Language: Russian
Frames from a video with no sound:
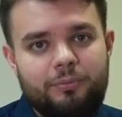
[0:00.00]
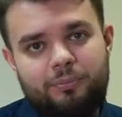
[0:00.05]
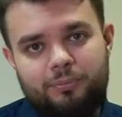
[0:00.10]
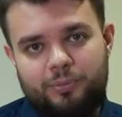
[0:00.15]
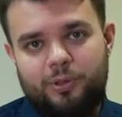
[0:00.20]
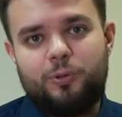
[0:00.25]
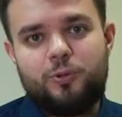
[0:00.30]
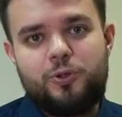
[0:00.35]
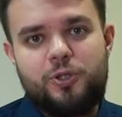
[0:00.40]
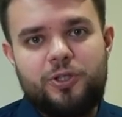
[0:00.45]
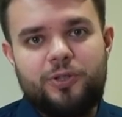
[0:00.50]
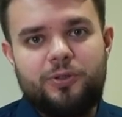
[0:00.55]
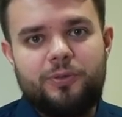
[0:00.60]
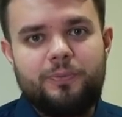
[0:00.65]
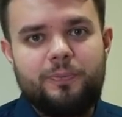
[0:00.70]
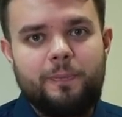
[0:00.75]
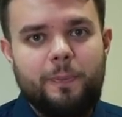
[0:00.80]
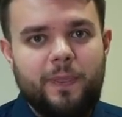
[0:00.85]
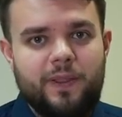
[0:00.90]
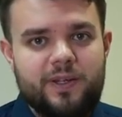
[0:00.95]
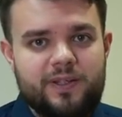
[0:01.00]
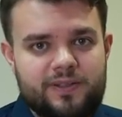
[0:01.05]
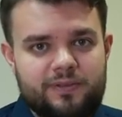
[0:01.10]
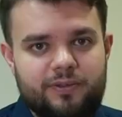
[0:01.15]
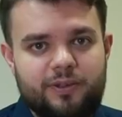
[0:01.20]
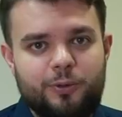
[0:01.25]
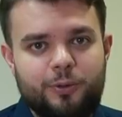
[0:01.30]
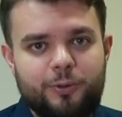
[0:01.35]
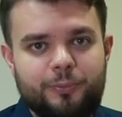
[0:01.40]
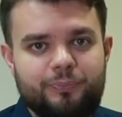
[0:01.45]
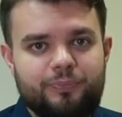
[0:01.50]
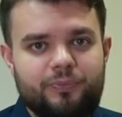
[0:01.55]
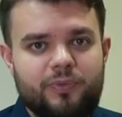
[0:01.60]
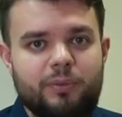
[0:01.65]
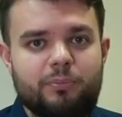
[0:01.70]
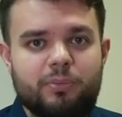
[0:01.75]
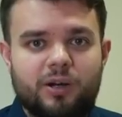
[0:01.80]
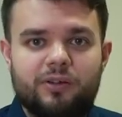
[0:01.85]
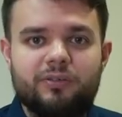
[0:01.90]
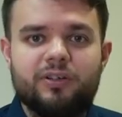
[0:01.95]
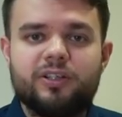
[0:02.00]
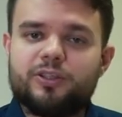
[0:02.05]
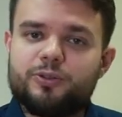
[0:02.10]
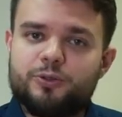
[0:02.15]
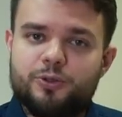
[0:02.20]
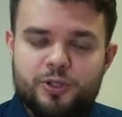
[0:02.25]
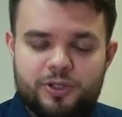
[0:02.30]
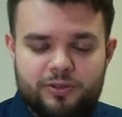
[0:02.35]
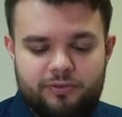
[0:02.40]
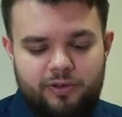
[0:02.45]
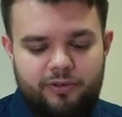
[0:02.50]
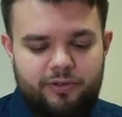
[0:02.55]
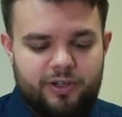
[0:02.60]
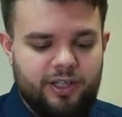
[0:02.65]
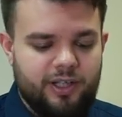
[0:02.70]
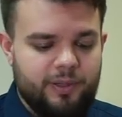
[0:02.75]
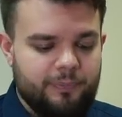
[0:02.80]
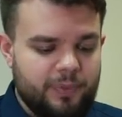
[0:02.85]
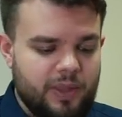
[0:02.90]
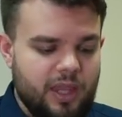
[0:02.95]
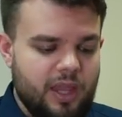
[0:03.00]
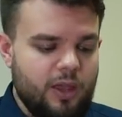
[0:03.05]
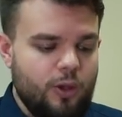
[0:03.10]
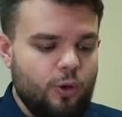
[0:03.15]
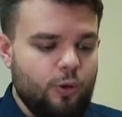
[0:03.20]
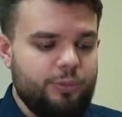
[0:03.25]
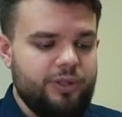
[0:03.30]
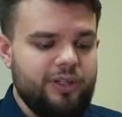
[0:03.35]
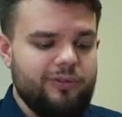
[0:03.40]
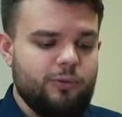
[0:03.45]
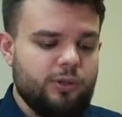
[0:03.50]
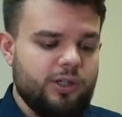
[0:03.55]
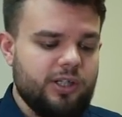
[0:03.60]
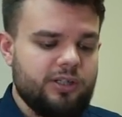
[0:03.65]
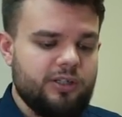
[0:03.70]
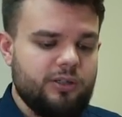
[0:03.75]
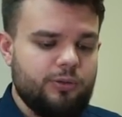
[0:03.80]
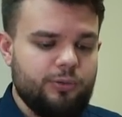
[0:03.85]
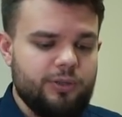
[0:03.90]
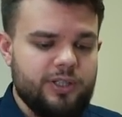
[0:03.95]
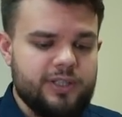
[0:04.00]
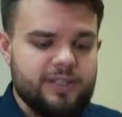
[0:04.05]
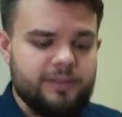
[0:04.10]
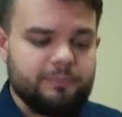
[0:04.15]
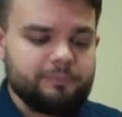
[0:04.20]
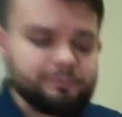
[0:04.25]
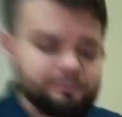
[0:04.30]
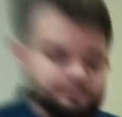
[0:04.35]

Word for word: получил свое право на существование. У меня в руках находится